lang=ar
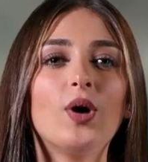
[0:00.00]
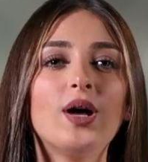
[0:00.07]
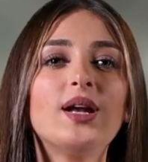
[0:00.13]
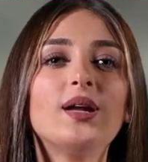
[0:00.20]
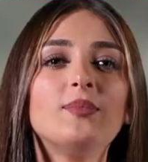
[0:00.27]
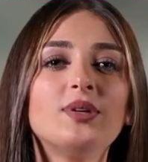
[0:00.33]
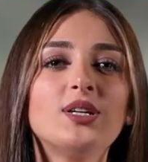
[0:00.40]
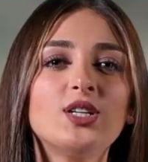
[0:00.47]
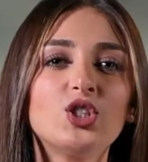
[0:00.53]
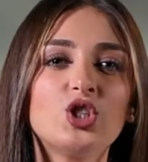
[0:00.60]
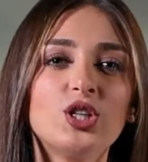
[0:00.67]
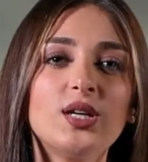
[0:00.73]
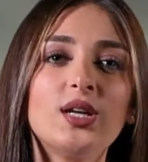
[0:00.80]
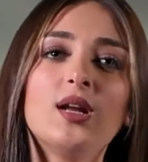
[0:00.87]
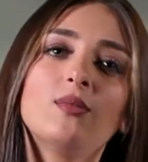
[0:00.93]
وهلا
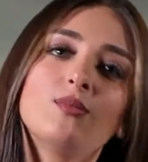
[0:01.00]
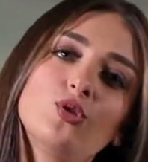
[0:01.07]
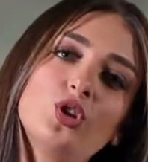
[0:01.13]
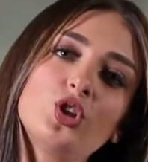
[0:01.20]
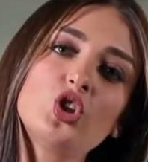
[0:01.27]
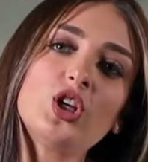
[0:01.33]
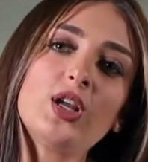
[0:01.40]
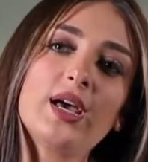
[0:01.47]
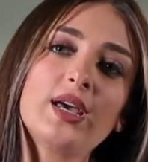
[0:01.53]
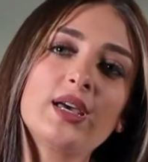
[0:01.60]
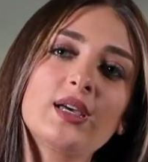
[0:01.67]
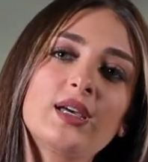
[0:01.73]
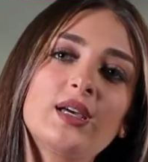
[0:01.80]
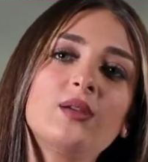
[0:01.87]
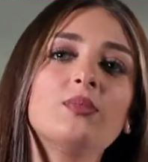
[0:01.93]
بنيجي للمنتج
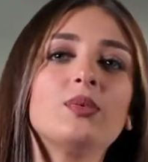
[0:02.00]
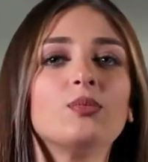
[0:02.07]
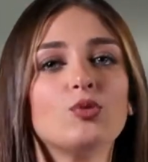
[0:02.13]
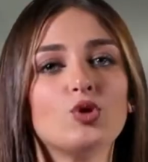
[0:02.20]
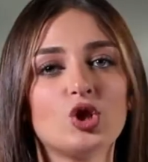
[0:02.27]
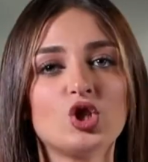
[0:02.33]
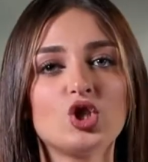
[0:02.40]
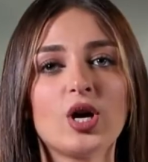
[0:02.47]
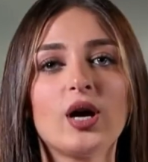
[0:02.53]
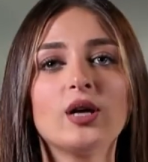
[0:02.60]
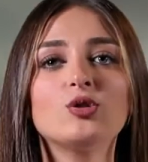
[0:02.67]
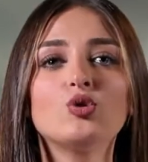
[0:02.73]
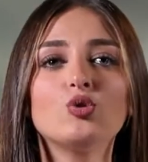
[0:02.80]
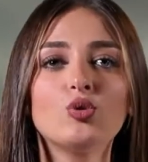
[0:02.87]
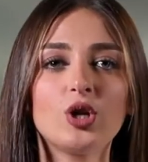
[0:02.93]
الاخير من
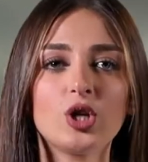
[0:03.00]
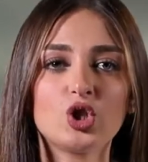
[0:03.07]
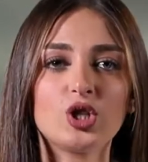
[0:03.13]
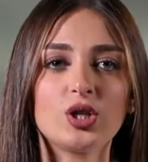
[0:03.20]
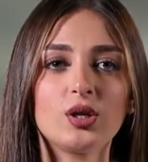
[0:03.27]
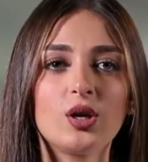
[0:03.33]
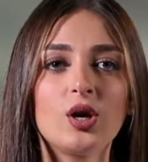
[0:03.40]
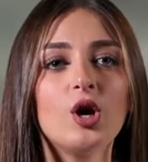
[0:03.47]
منتجات نوراجين